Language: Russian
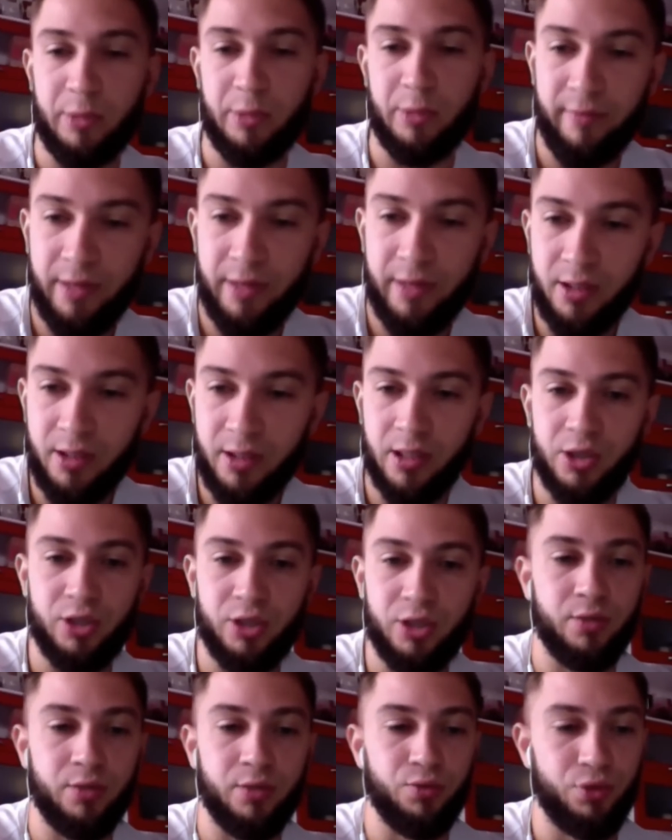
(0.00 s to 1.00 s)
направлении,
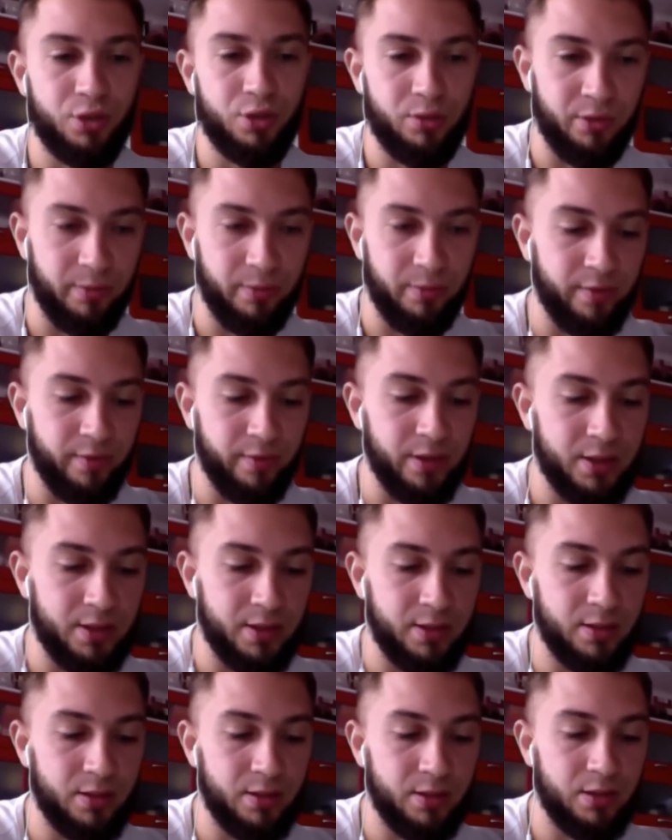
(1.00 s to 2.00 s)
начали уже пробивать
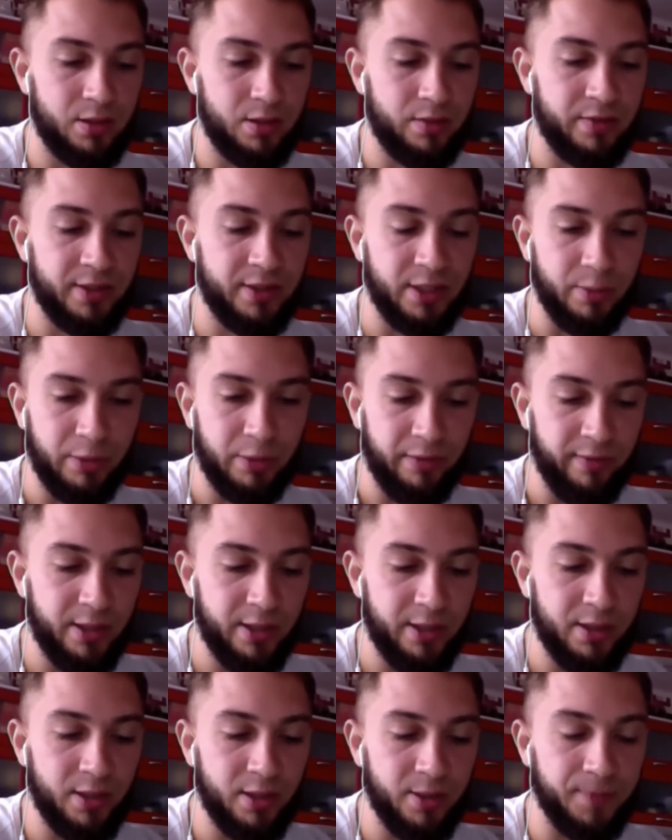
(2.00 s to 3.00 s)
э, все
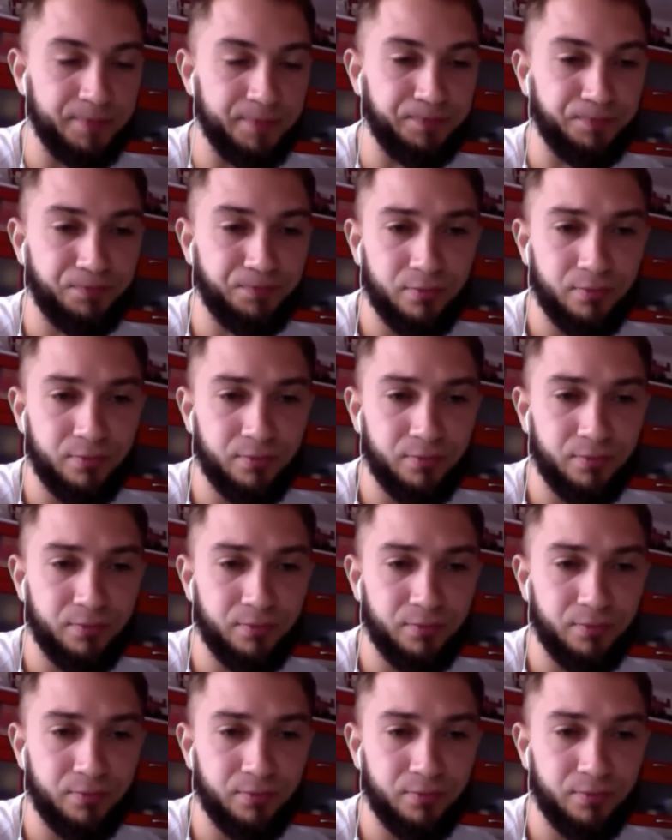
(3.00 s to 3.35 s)
направления,